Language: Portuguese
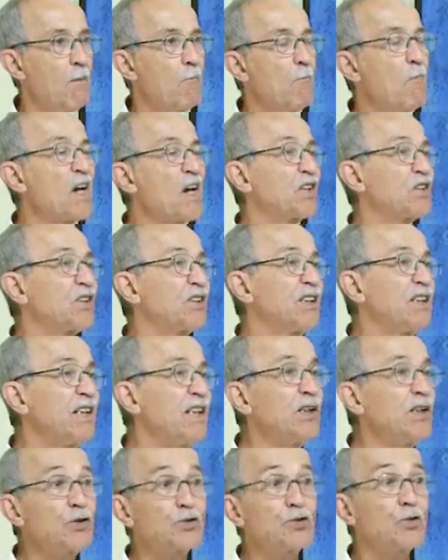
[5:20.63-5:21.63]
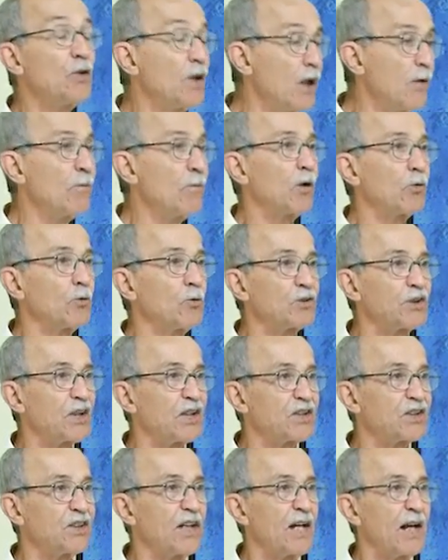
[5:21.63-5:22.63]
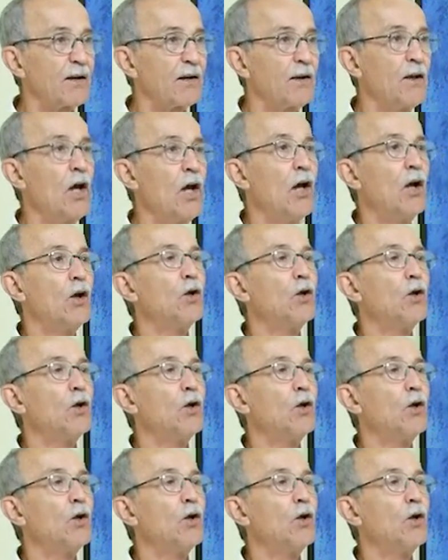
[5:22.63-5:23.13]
Mas se isso não acontecer,